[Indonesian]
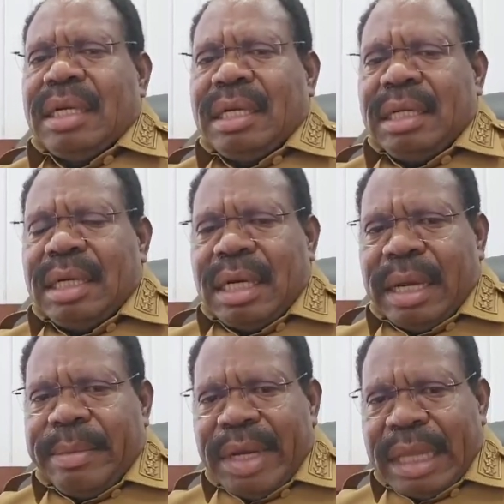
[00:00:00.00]
uh,
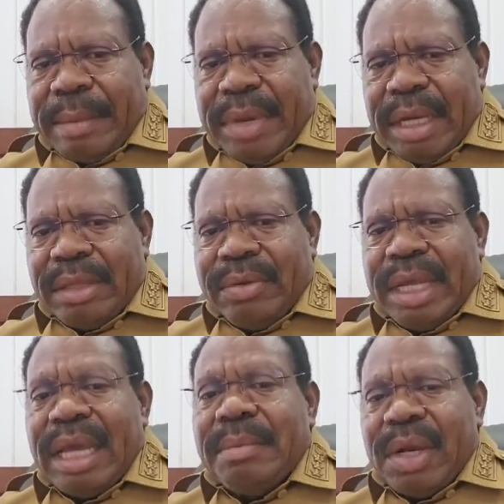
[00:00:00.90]
ambil tambang itu
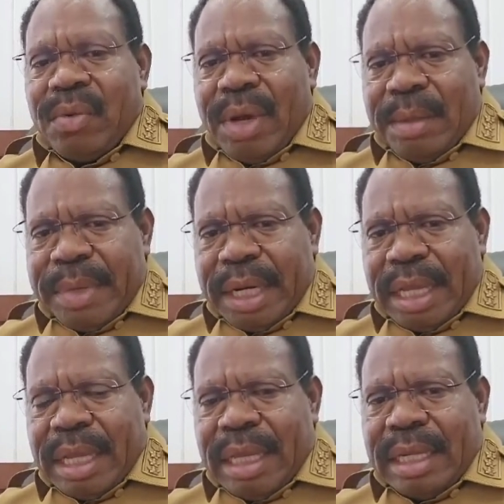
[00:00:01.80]
dengan manual
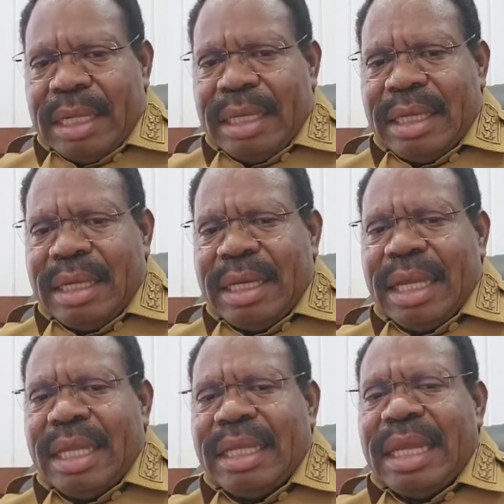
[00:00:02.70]
mereka,
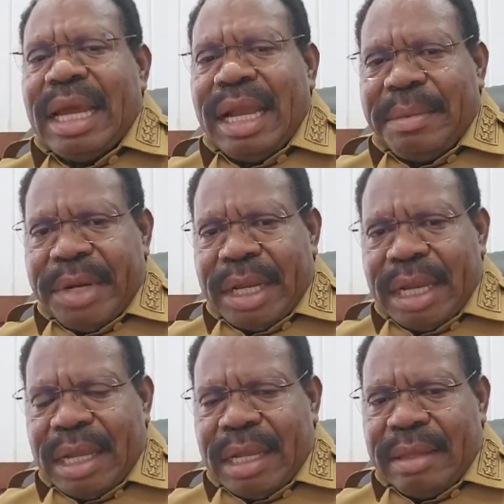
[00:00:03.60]
dengan tenaga
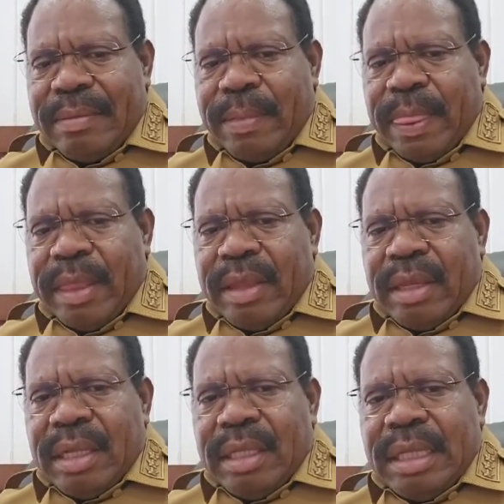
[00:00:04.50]
mereka.
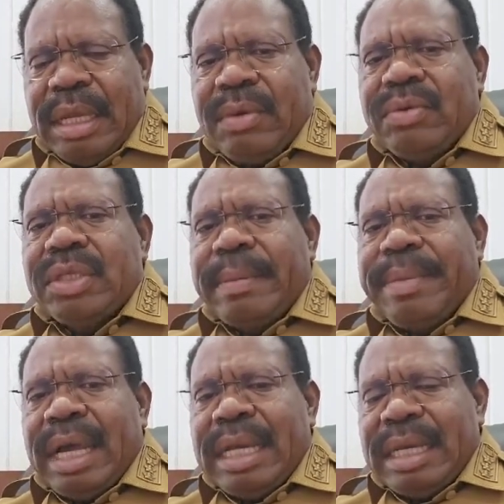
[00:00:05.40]
Tidak usah
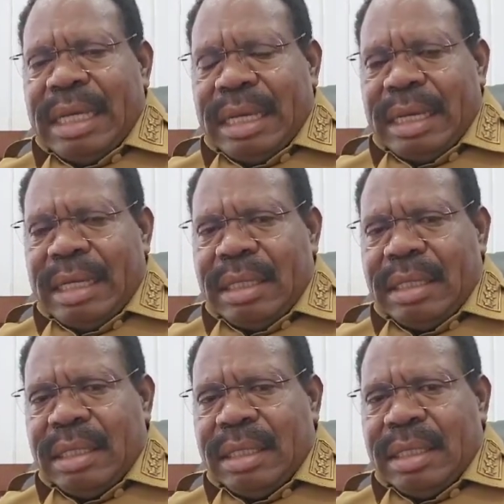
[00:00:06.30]
panggil,
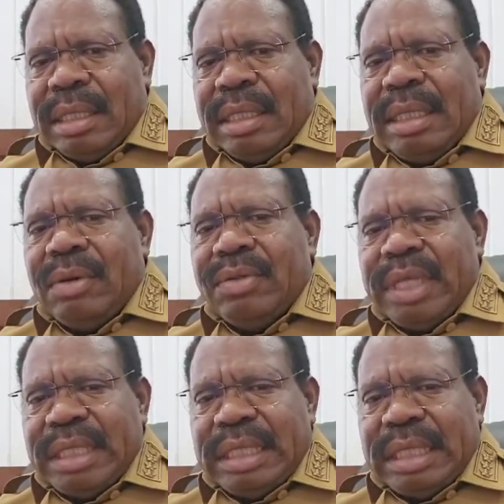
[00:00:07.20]
tidak
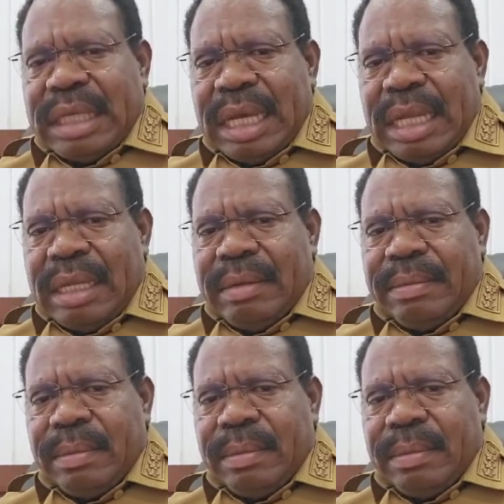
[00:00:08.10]
usah izinkan